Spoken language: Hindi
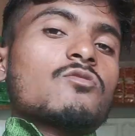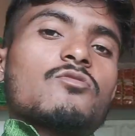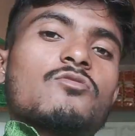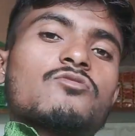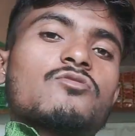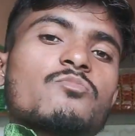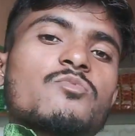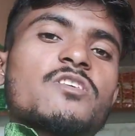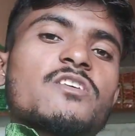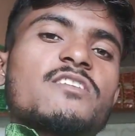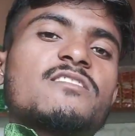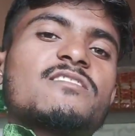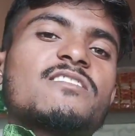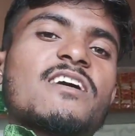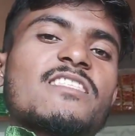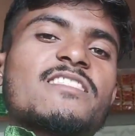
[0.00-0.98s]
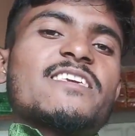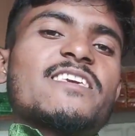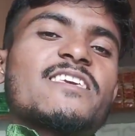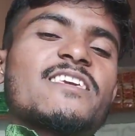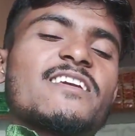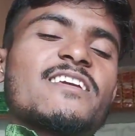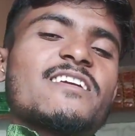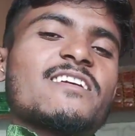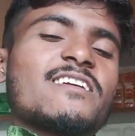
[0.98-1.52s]
तो दोस्तों मुझे शादी
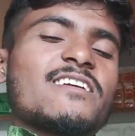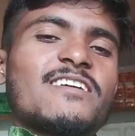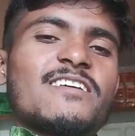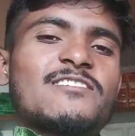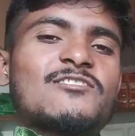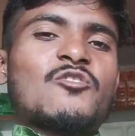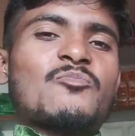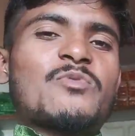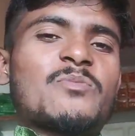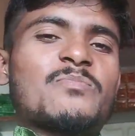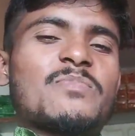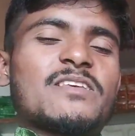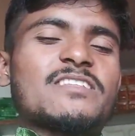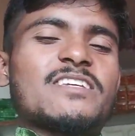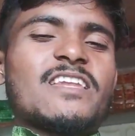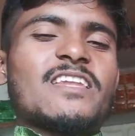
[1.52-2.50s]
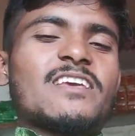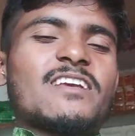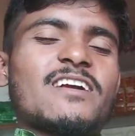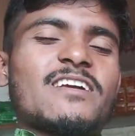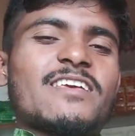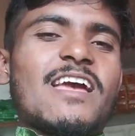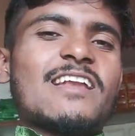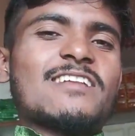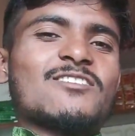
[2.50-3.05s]
की शॉपिंग पे जाने
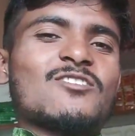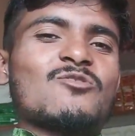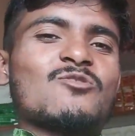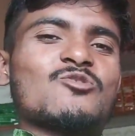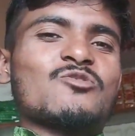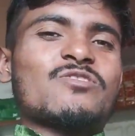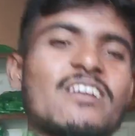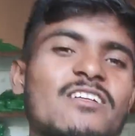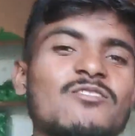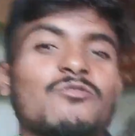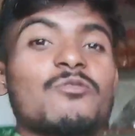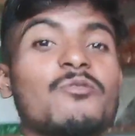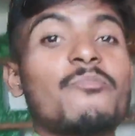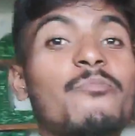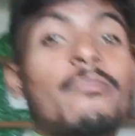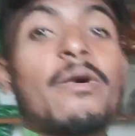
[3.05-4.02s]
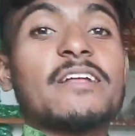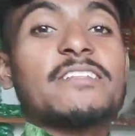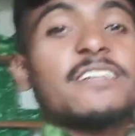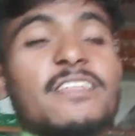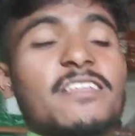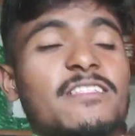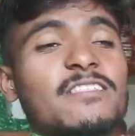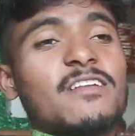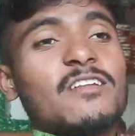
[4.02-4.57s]
का कैंसिल हो चुका है तो माँ जा
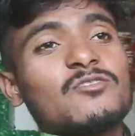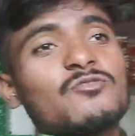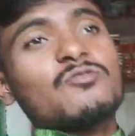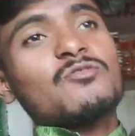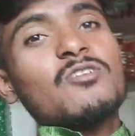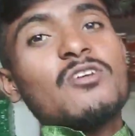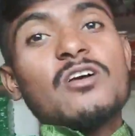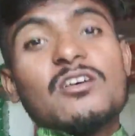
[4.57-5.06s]
रही थी ना तो